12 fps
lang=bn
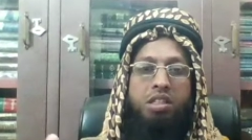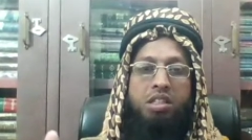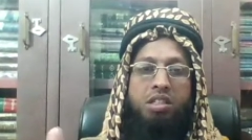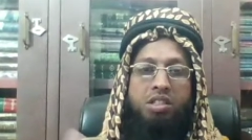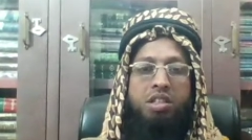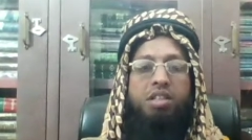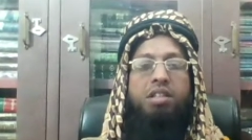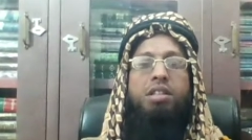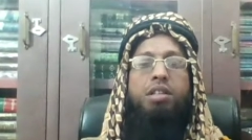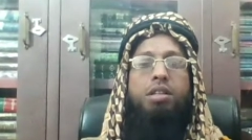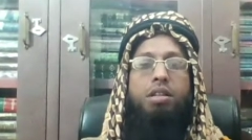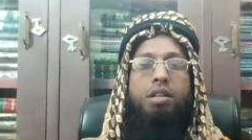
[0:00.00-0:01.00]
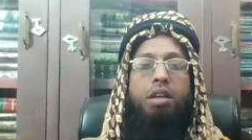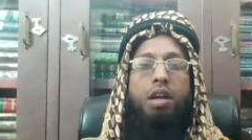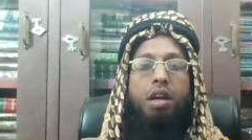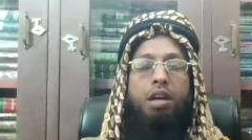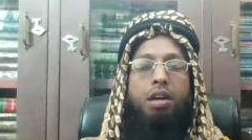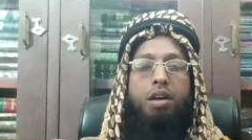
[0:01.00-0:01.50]
শাহিদিন
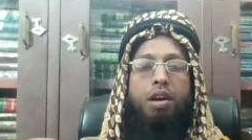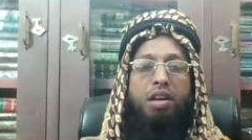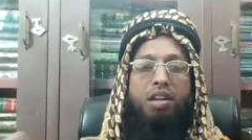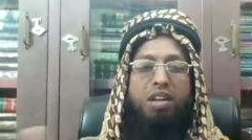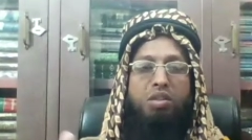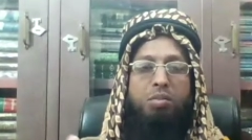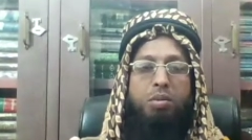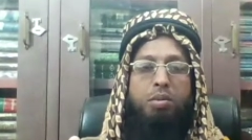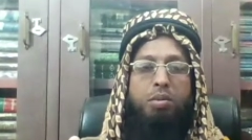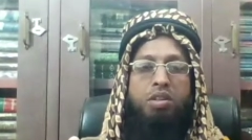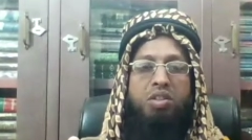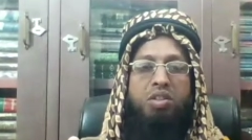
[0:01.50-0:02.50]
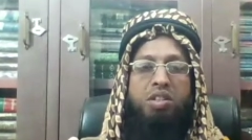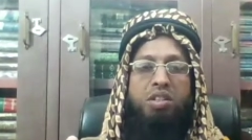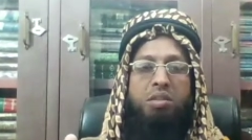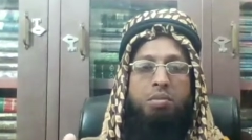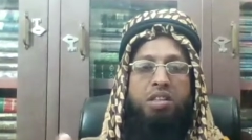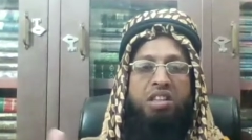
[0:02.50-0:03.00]
আল্লাহ নবী বলেছেন যে
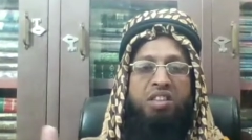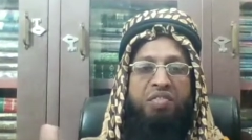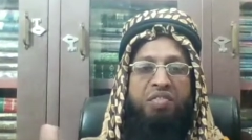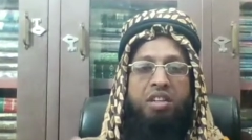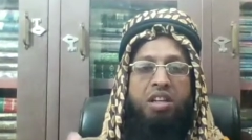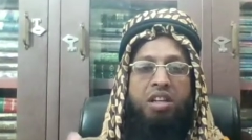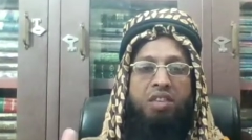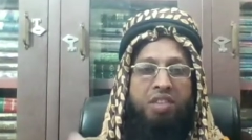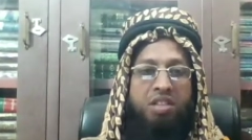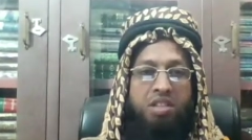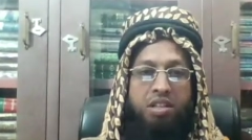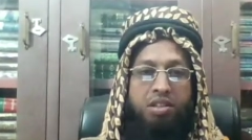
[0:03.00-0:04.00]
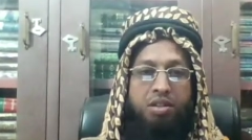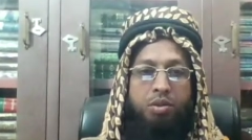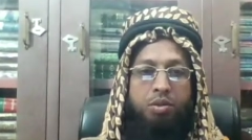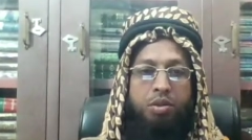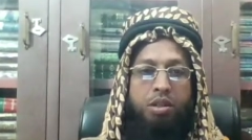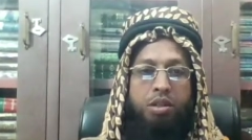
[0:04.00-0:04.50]
ব্যক্তি ফিতনা ফাসাদের
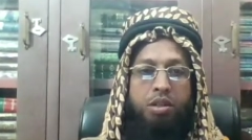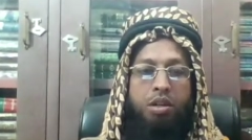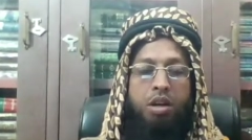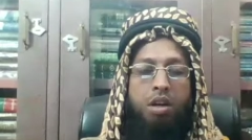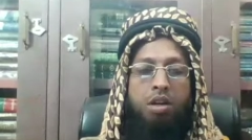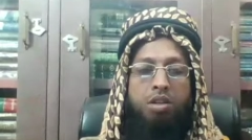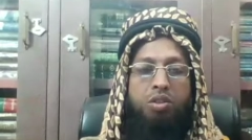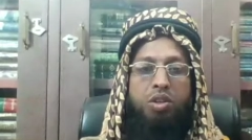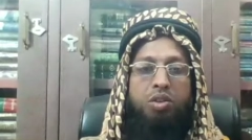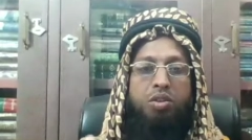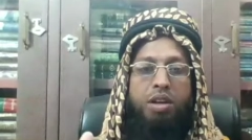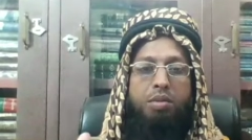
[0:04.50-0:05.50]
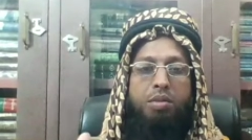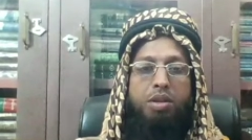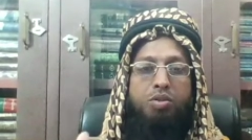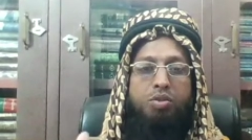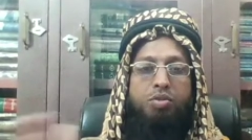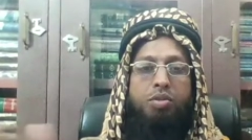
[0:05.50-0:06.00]
যুগে যখন আমার
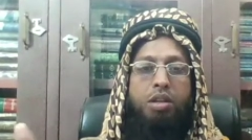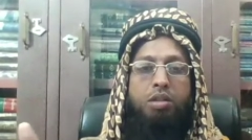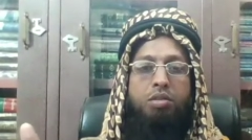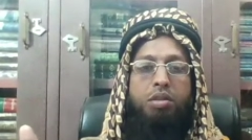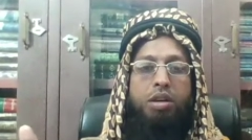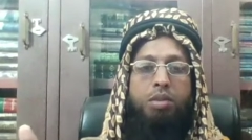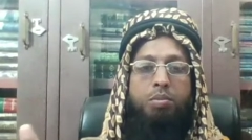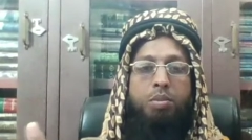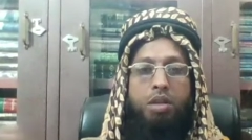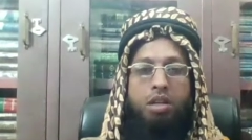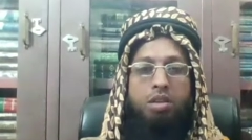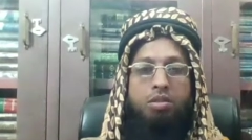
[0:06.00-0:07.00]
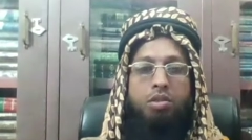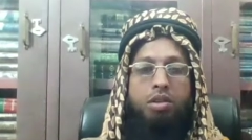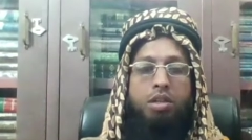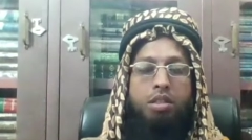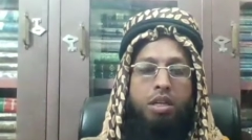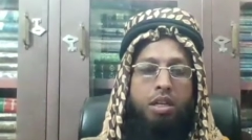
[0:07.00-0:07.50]
সুন্নাতগুলা বিলীন হয়ে
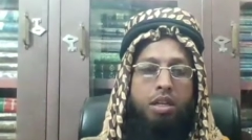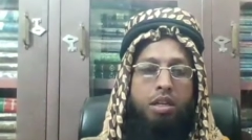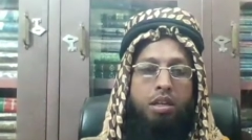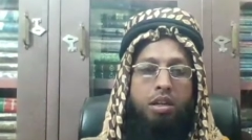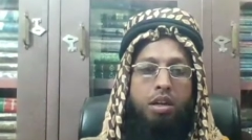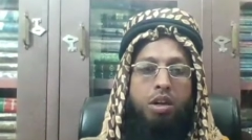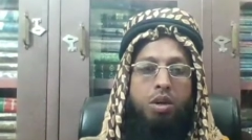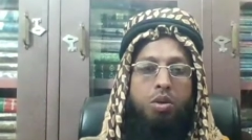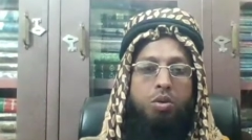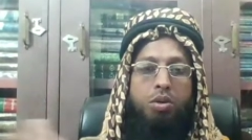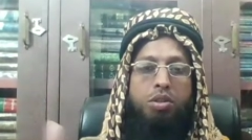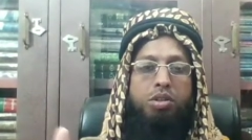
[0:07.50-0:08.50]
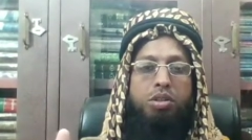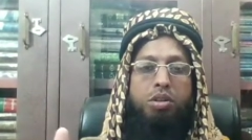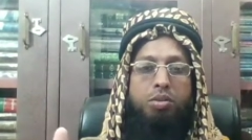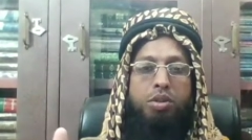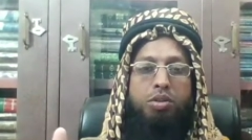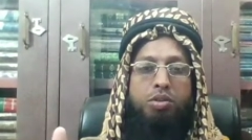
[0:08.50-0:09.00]
যায় ওই
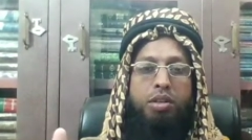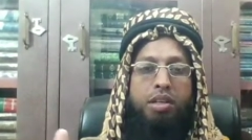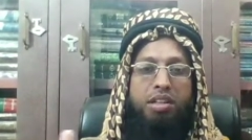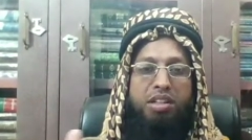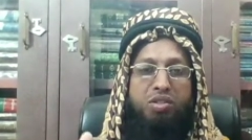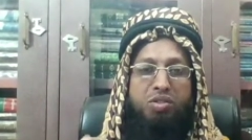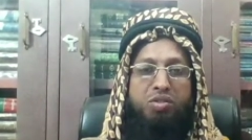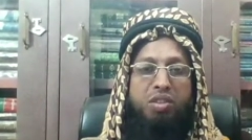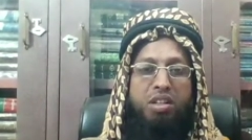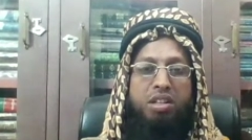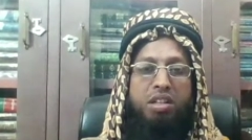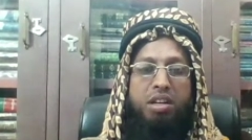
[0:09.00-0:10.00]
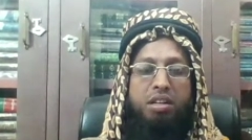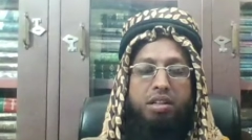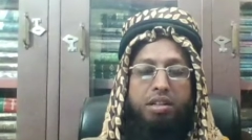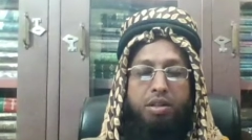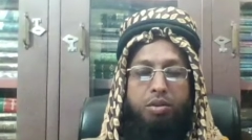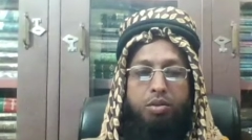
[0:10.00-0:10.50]
সময় যদি একটি সুন্নাতকে আঁকড়িয়ে
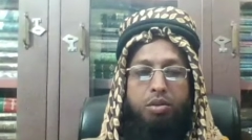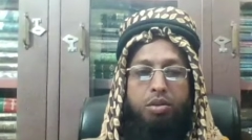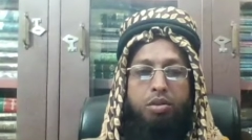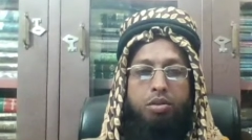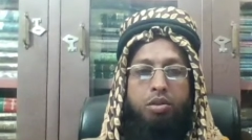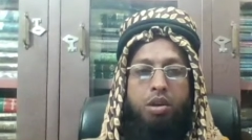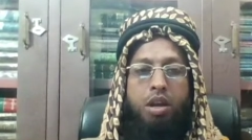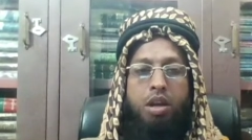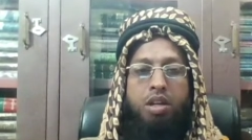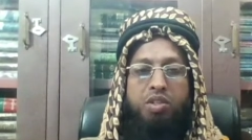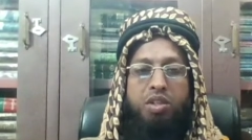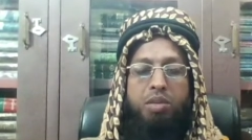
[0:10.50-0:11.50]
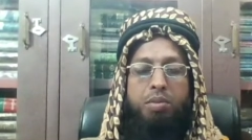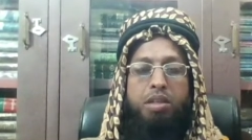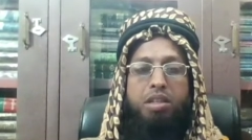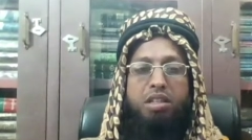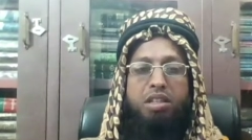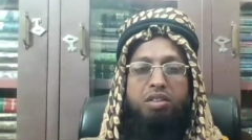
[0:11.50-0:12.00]
ধরল সে ব্যক্তি
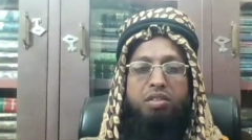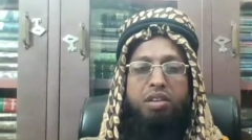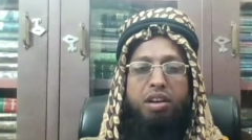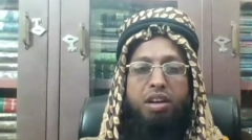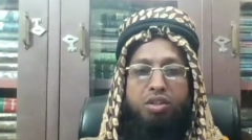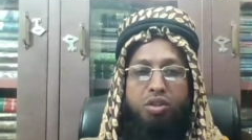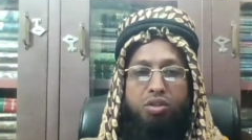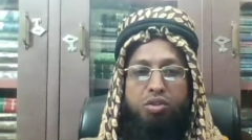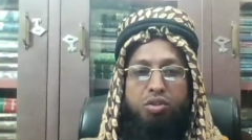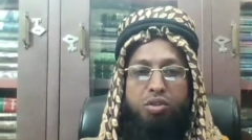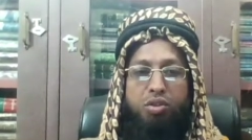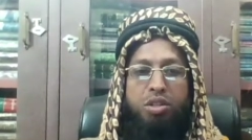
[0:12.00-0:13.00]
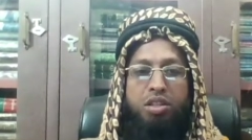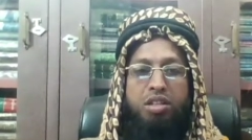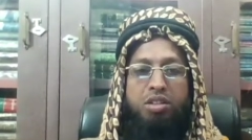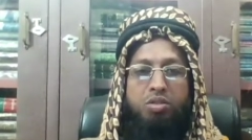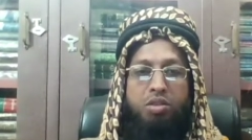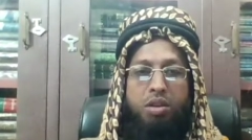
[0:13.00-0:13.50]
যেন একশত শহীদের
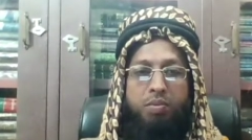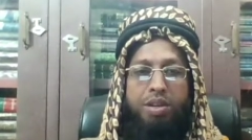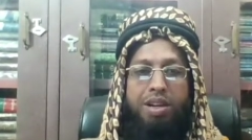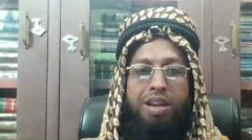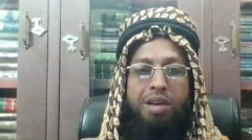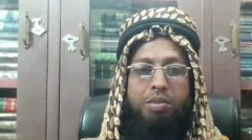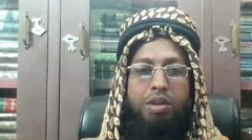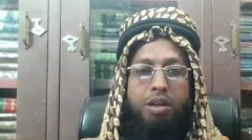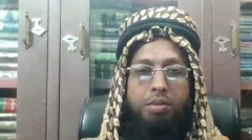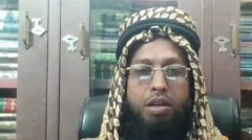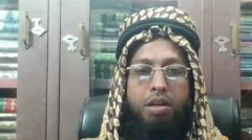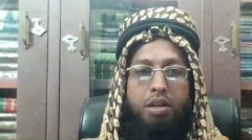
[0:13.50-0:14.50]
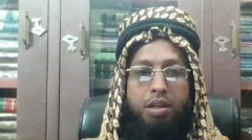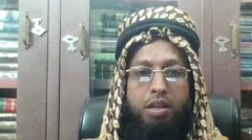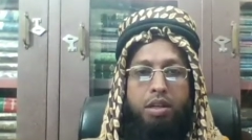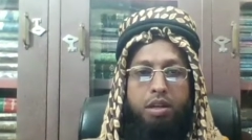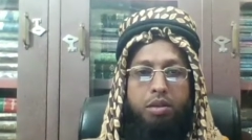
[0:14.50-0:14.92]
সব তার আমলনামায় লিখে নিল